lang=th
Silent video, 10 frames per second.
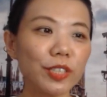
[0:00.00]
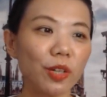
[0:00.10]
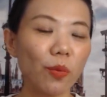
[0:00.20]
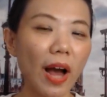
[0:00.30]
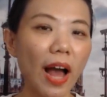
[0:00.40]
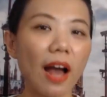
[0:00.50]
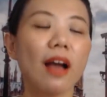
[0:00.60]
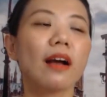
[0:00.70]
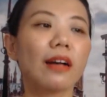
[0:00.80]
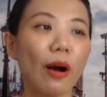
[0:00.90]
สึกว่า
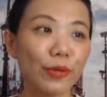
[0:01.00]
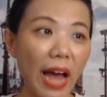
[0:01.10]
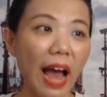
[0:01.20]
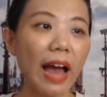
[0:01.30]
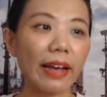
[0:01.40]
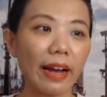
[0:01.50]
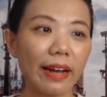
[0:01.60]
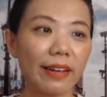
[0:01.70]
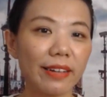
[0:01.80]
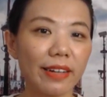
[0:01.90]
เขาได้ค่ะ
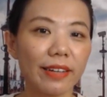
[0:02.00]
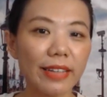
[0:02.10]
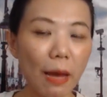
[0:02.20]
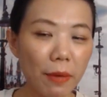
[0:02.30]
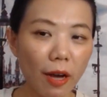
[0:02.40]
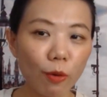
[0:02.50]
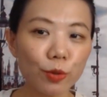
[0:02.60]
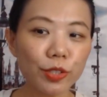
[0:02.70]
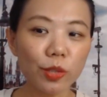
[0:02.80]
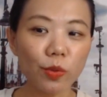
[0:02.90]
ทำให้เขา
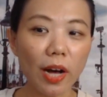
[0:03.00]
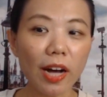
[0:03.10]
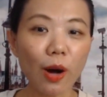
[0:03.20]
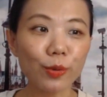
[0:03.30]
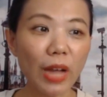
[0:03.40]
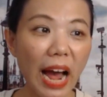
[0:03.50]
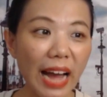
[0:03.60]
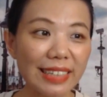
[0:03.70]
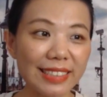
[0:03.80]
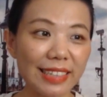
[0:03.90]
รู้สึกว่าเขาได้
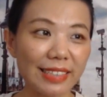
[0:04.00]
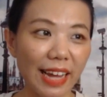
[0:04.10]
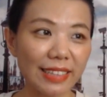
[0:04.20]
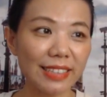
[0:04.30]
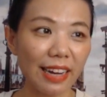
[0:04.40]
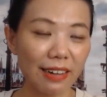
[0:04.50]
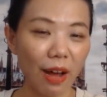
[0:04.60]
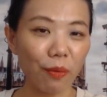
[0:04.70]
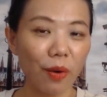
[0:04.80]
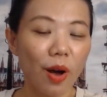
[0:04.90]
สิ่งนั้นจาก
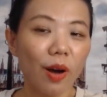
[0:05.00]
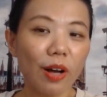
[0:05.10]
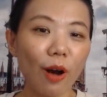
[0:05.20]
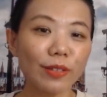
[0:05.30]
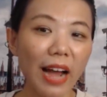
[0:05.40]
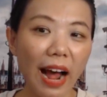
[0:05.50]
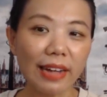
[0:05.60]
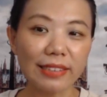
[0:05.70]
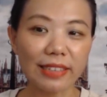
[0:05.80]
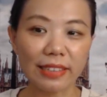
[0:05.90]
เราเขาได้
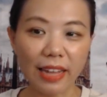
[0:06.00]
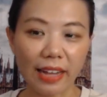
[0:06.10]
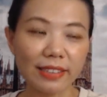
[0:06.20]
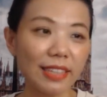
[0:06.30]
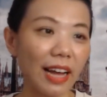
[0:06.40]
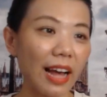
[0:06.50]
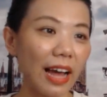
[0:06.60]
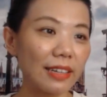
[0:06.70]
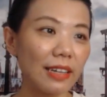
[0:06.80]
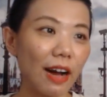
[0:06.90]
สิ่งนั้นจากกา
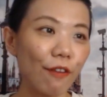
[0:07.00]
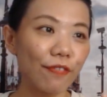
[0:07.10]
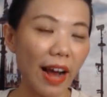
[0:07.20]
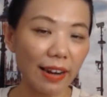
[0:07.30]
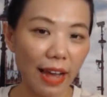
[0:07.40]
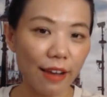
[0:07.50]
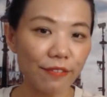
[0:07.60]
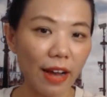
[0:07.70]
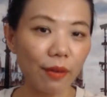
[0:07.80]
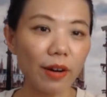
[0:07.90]
รที่เขาฟังไล
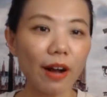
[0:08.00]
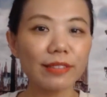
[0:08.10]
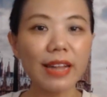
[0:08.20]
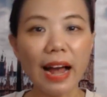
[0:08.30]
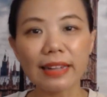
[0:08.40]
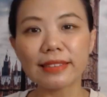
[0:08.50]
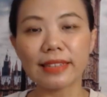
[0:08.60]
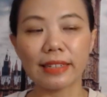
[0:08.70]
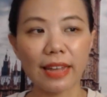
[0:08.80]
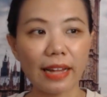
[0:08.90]
ฟ์เราเขาได้
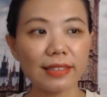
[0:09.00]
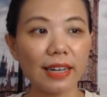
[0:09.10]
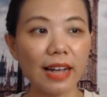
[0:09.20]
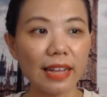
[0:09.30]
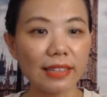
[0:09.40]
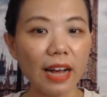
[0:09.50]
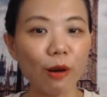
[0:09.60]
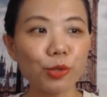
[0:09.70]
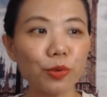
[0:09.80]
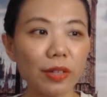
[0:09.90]
สิ่งนั้นจากการที่เขา
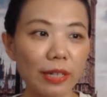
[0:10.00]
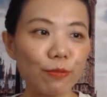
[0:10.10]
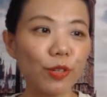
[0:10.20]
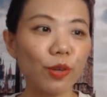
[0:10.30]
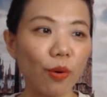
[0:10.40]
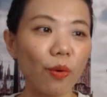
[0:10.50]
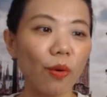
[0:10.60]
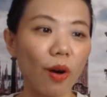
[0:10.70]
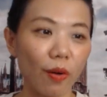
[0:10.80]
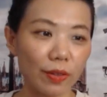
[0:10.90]
ดูคลิปวิดีโอ
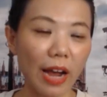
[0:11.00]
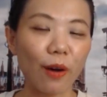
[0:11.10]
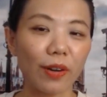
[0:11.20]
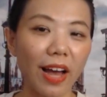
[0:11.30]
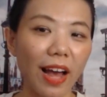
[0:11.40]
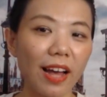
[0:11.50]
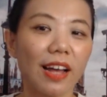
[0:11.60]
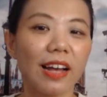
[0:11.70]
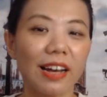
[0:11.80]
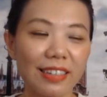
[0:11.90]
ของเรานะคะ
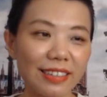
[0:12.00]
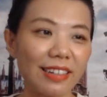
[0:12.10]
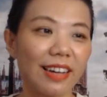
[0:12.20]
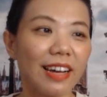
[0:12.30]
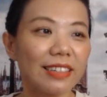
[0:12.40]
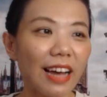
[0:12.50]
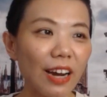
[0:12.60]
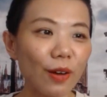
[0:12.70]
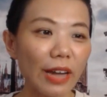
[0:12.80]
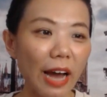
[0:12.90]
เออถ้า
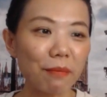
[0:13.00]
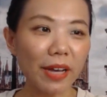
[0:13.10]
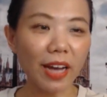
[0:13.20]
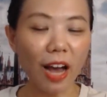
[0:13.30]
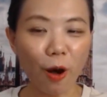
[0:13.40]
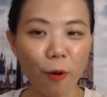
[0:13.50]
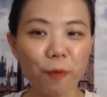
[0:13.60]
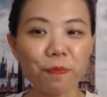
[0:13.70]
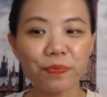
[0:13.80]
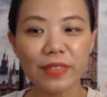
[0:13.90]
เราทำให้เขา
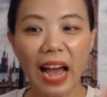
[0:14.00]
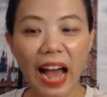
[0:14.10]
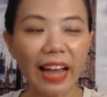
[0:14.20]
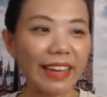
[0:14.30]
ได้